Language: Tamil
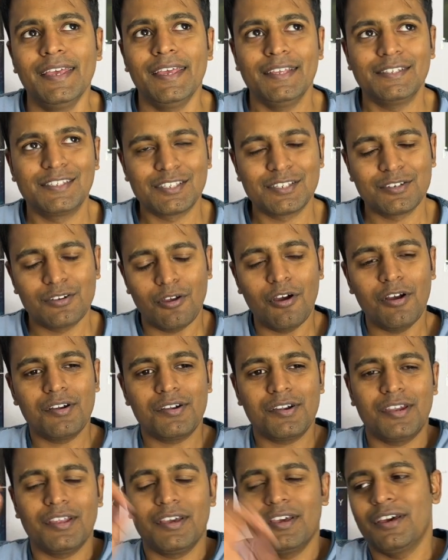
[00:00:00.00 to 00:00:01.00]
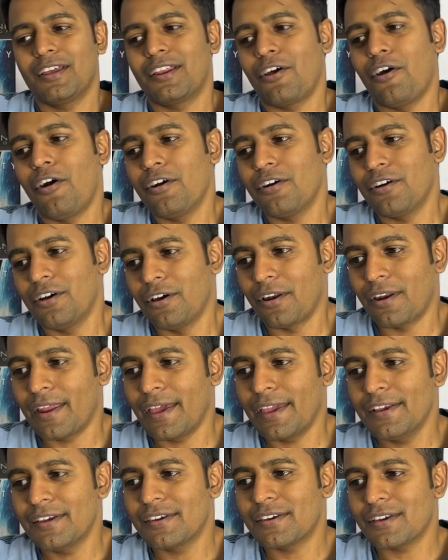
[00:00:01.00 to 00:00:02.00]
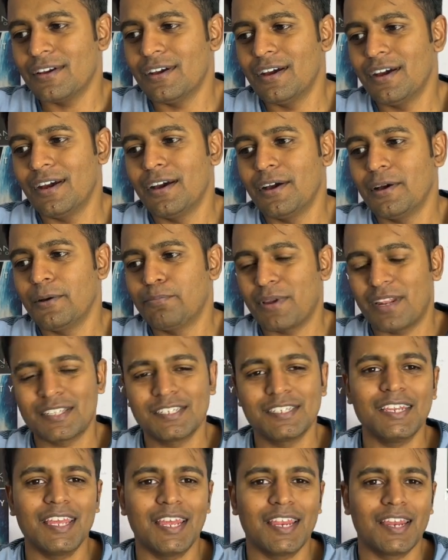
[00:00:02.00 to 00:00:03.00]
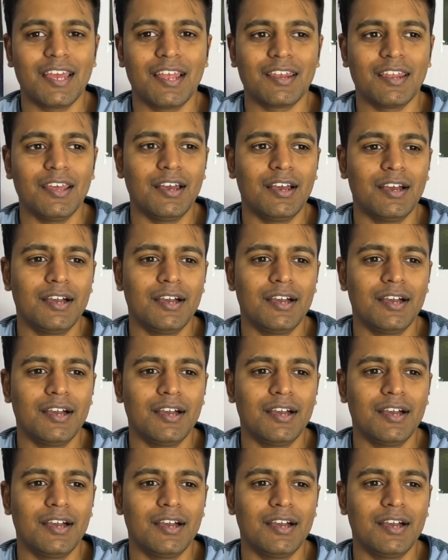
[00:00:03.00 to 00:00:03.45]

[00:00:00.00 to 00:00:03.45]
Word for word: இட்ஸ் நாட் ராங் ஆர் ரைட் பிரச்சனை என்னன்னா